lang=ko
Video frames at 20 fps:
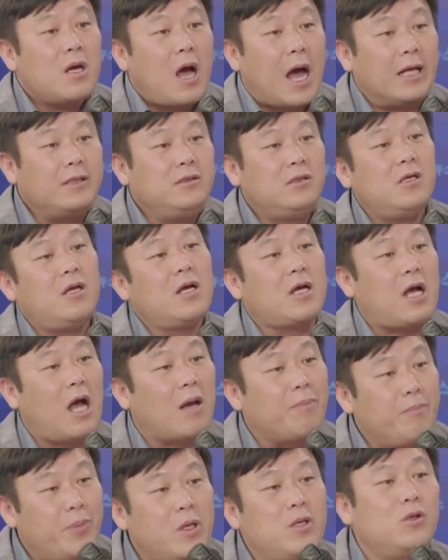안전에
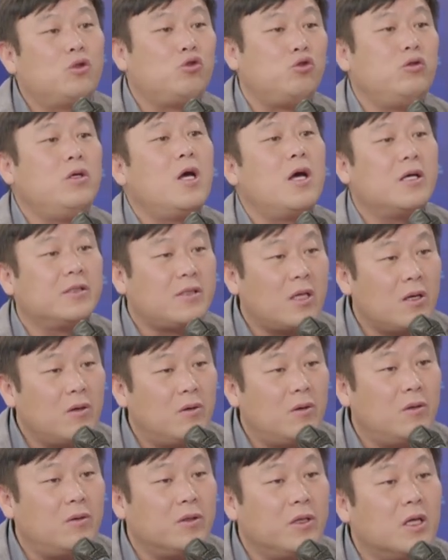각별히
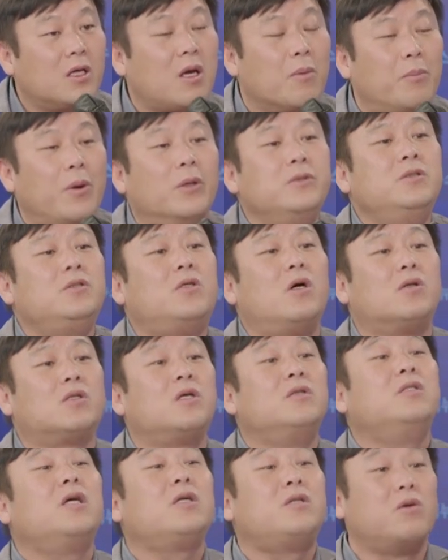주의하세요. 이렇게 어. 먼저
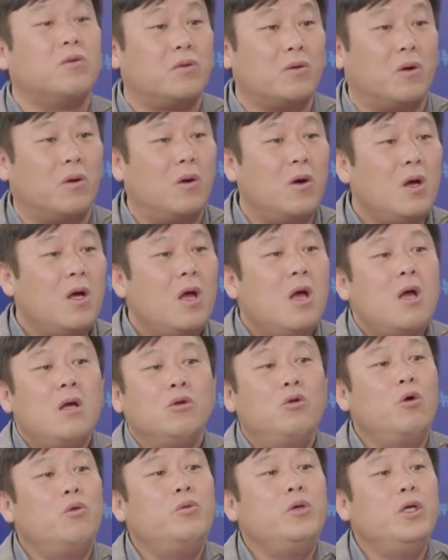선제적으로 음.
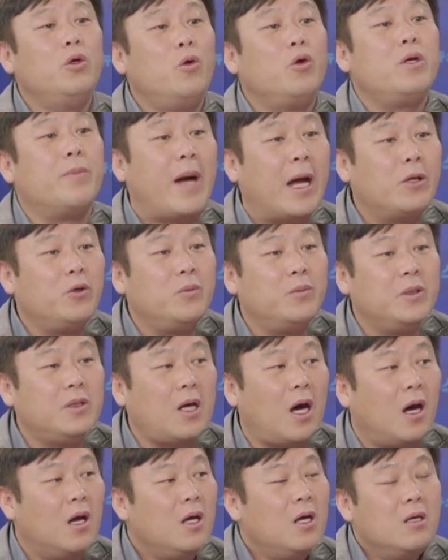너무 인원이 많이 옵니다.